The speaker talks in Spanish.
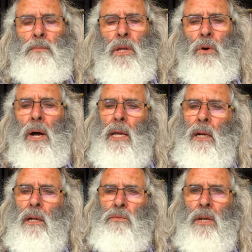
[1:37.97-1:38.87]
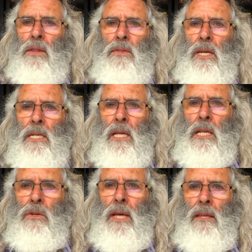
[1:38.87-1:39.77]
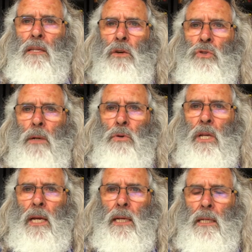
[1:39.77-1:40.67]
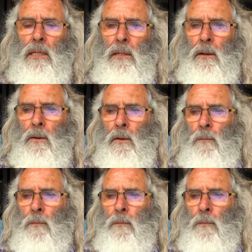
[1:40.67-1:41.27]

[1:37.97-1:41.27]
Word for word: pero hay referencias de ello ya desde los aborígenes.